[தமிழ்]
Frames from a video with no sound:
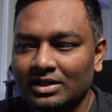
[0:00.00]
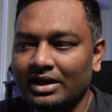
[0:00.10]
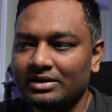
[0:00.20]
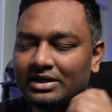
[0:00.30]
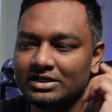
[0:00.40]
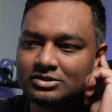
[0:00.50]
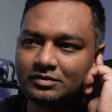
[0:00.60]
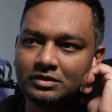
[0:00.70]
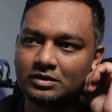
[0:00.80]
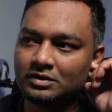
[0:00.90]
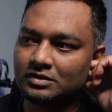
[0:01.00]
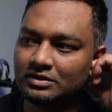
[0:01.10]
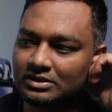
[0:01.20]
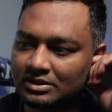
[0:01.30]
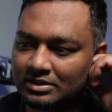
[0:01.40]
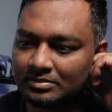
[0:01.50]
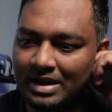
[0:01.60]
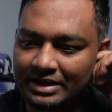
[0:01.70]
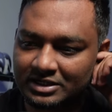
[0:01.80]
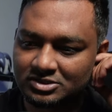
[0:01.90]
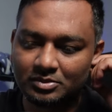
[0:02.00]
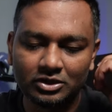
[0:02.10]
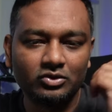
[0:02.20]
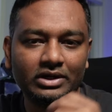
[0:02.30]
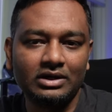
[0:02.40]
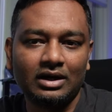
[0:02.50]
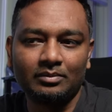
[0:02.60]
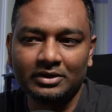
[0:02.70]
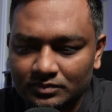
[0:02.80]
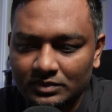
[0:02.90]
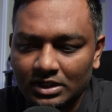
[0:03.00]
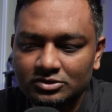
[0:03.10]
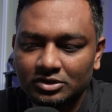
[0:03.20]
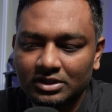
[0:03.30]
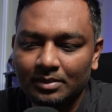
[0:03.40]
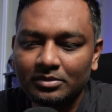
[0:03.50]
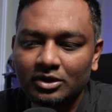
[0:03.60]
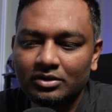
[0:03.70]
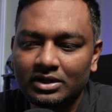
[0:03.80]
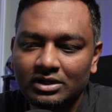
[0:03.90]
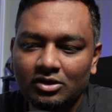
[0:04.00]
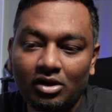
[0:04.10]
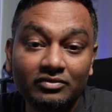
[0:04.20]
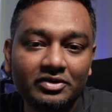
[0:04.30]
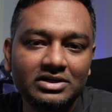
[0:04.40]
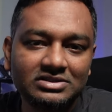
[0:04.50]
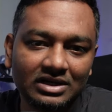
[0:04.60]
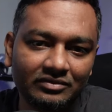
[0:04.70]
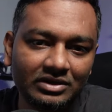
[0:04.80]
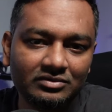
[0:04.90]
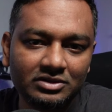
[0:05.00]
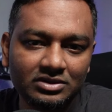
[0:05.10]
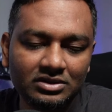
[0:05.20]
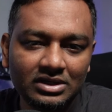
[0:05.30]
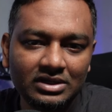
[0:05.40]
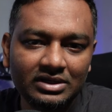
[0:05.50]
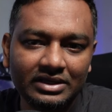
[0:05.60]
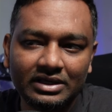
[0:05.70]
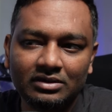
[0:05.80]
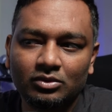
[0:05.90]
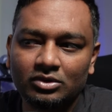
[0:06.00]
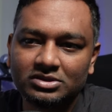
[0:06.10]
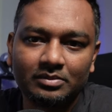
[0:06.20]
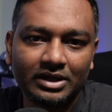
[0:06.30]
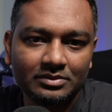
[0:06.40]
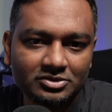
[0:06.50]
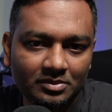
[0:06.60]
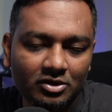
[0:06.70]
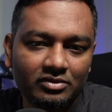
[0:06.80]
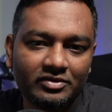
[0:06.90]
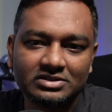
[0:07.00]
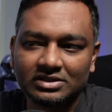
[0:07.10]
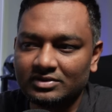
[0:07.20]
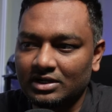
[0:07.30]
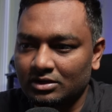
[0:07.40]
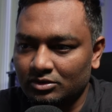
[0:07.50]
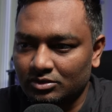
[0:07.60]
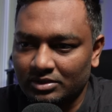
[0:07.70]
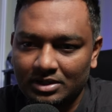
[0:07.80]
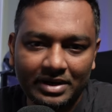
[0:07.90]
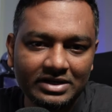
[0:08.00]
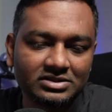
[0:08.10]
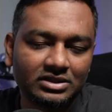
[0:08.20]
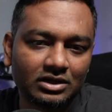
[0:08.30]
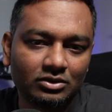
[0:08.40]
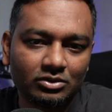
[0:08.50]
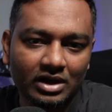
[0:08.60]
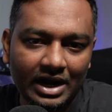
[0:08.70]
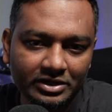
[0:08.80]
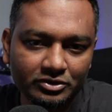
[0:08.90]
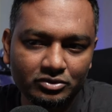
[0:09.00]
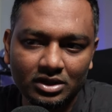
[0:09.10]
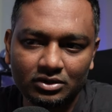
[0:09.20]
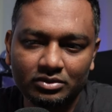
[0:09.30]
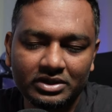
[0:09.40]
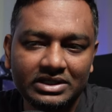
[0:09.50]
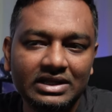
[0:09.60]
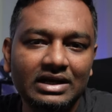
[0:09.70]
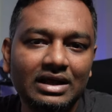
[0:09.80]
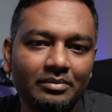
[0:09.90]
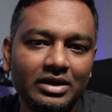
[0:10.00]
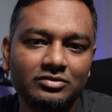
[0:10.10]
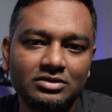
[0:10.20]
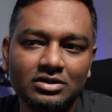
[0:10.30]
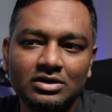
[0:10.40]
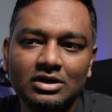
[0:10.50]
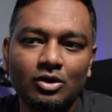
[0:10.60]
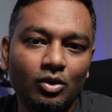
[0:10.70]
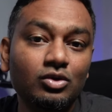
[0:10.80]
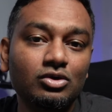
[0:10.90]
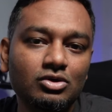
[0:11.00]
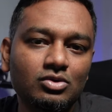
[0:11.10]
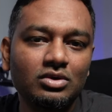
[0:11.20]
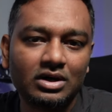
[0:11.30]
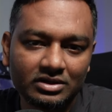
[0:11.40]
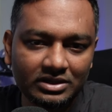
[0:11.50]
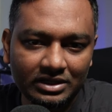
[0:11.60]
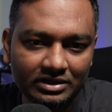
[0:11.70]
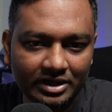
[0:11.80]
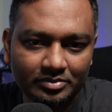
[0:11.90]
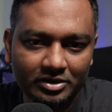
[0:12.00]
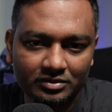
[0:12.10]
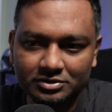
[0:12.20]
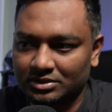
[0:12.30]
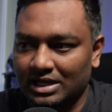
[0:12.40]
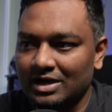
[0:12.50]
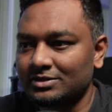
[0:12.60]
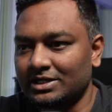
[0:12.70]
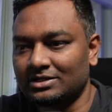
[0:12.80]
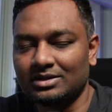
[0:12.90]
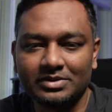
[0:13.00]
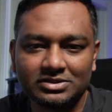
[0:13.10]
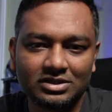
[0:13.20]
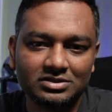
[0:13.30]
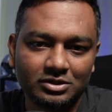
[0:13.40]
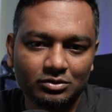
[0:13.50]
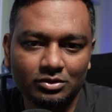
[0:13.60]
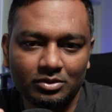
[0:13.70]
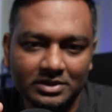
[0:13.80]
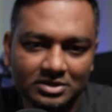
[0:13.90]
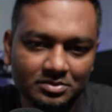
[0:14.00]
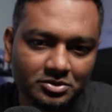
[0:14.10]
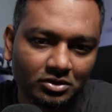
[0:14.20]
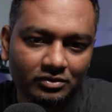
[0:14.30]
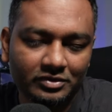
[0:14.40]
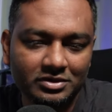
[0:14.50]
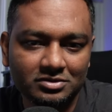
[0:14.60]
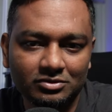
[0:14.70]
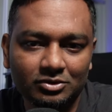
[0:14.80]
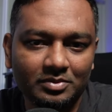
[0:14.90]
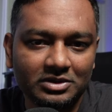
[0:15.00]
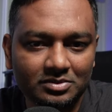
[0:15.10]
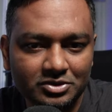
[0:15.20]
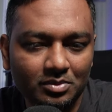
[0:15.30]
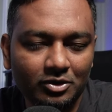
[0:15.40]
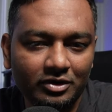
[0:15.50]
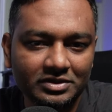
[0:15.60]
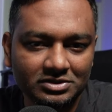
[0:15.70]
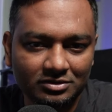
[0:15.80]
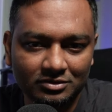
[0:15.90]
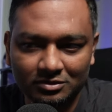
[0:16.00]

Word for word: அண்டு நெக்ஸ்ட் வந்து இந்த பேரியர்ஸ் மட்டும் இல்லாமல் ஸோ நம்மளோட கான்ஃபிடென்ஸ் லெவல் வந்து ஒரு சம்டைம்ஸ் நம்ம கான்ஃபிடன்ஸ் லெவலாக இருக்கட்டும் இல்லை மைண்ட் செட்டாக இருக்கட்டும் ஆட்டிடியூடாக இருக்கட்டும் இது எல்லாமே வந்து உங்களுக்குள்ளே இருந்து நீங்கள் க்ரியேட் பண்ணுற விஷயம் நான் வந்து என்ன தான் பேசினாலும் சரி உங்களுக்கு ஒரு பத்து நிமிஷம் கான்ஃபிடன்ஸ் இருக்கும் ஒரு பத்து நிமிஷம் மோட்டிவேஷன் இருக்கும்